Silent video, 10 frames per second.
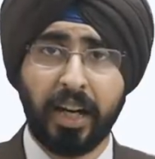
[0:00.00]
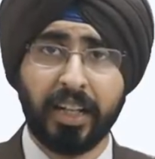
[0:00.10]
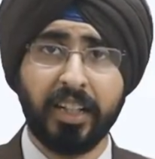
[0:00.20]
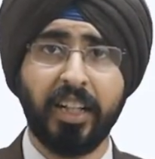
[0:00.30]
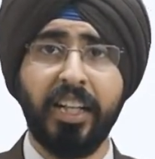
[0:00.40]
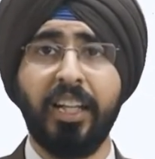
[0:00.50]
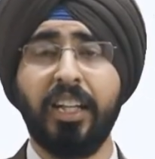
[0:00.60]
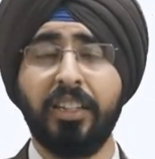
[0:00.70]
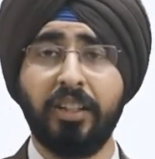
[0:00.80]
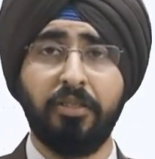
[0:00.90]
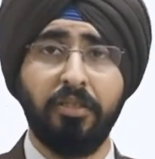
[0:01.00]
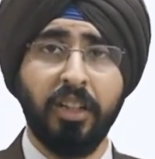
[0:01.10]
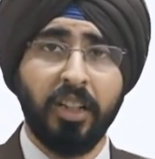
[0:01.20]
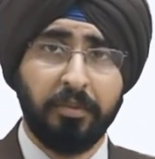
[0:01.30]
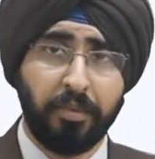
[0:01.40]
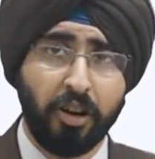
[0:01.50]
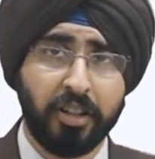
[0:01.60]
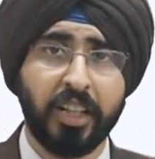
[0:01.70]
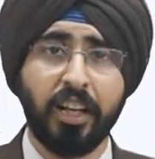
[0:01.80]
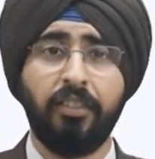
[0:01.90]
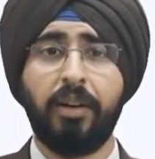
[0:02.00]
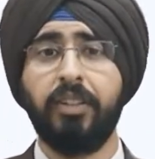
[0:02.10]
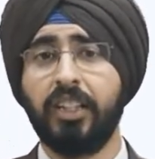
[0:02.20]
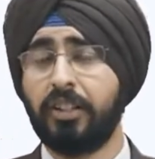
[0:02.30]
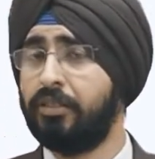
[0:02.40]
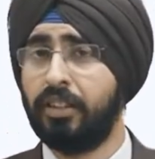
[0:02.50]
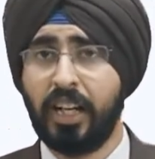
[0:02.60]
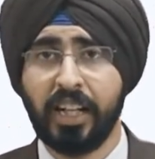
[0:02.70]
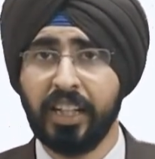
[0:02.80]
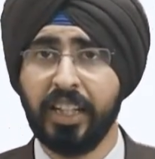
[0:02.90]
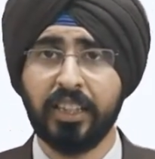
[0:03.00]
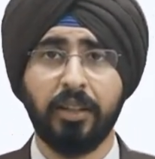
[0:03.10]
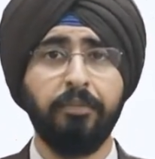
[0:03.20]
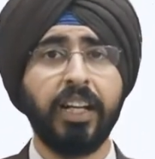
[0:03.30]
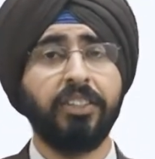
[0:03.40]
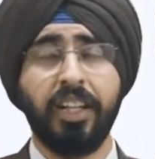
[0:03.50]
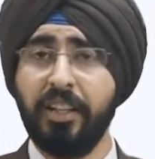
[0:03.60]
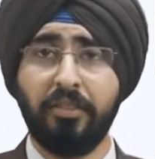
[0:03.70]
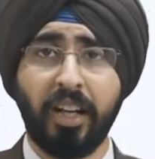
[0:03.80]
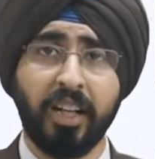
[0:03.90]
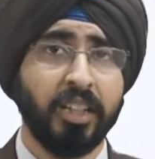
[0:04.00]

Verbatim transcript: मार्केट का एरिया देखो प्रोडक्ट की रिक्वायरमेंट देखो अगर ये सब मैच नहीं हो रहा है